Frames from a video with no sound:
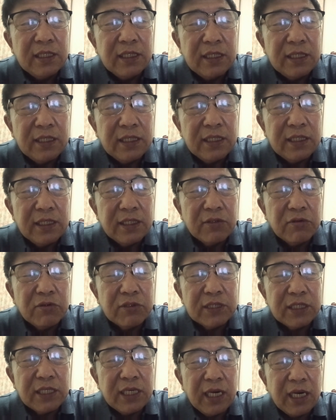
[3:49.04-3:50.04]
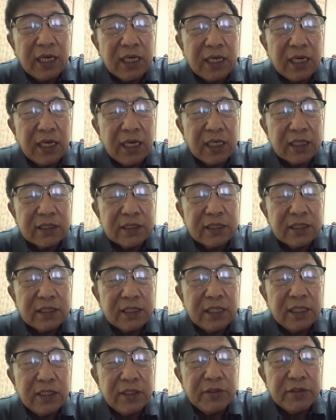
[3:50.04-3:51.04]
呃，郭德纲啊，这个
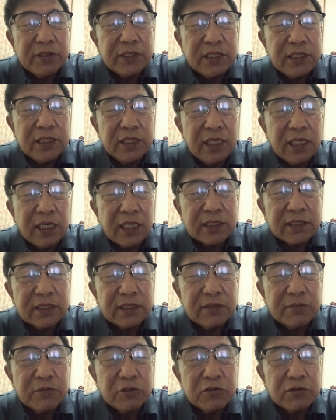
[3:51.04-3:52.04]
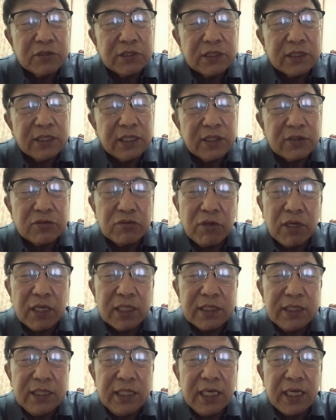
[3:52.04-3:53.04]
德云社呀，自谋职业
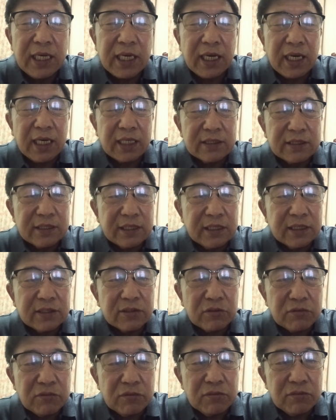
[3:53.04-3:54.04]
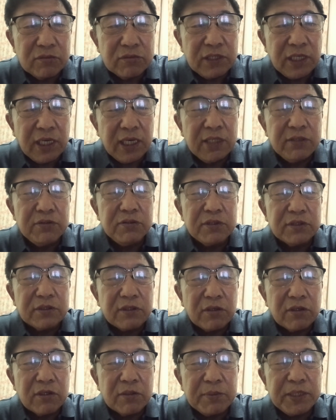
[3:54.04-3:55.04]
创业啊，这个从天津
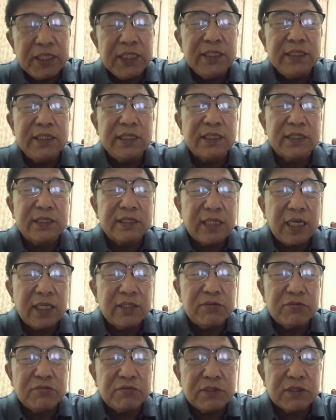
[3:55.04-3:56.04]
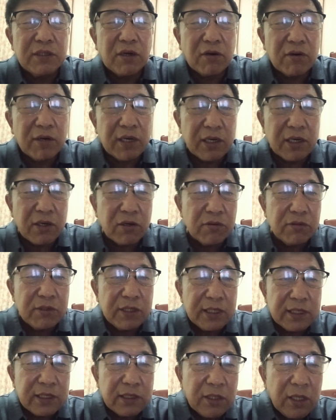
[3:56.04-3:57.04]
到了北京站住脚了。后
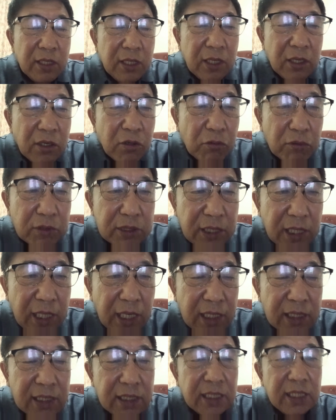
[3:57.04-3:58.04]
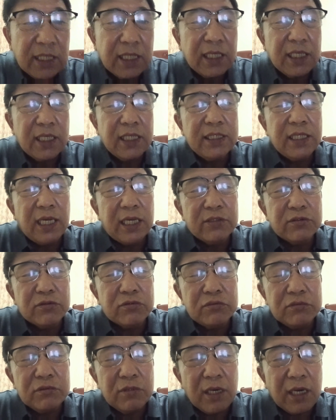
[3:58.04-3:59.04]
人郭德纲的演
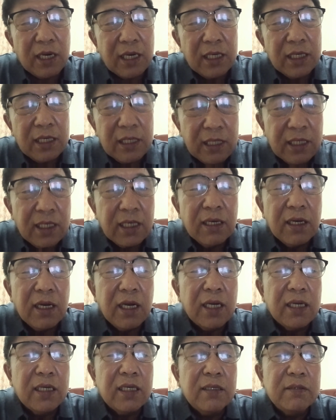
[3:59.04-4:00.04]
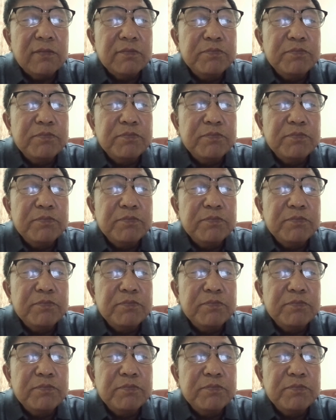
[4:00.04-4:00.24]
出啊，呃，